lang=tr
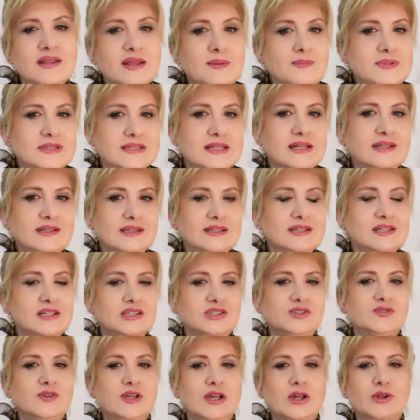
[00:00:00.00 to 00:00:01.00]
de bize
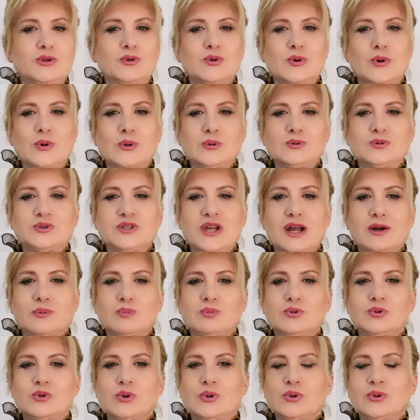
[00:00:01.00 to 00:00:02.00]
teşvik ediyor
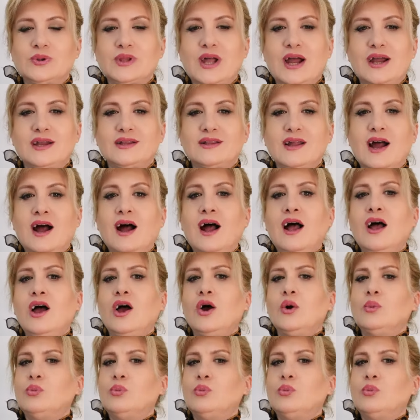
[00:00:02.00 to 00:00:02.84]
olacak bu dolunayda.